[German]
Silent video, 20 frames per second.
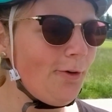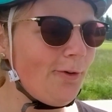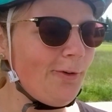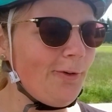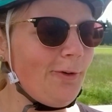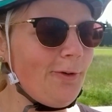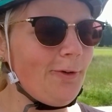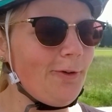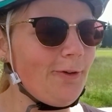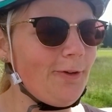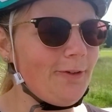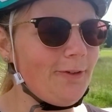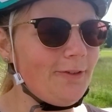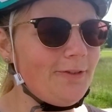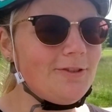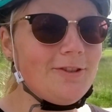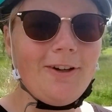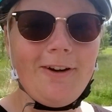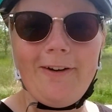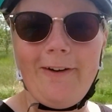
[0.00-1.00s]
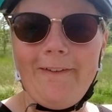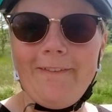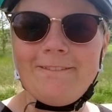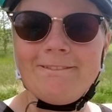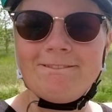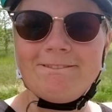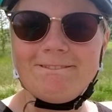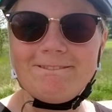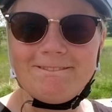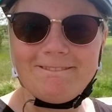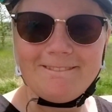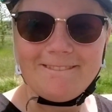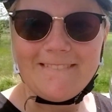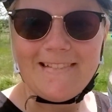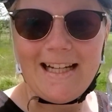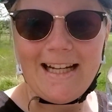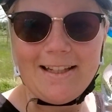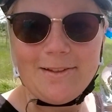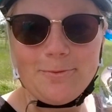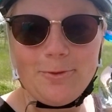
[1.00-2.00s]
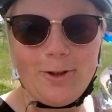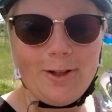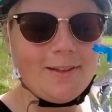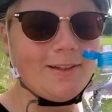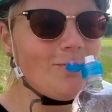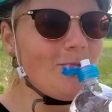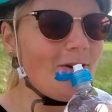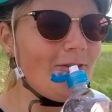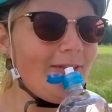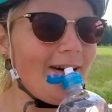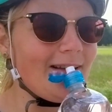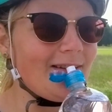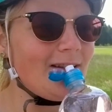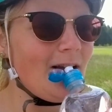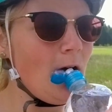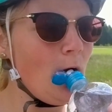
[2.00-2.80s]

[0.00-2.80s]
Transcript: Und ja, kleines Bäuchchen mit Wasser.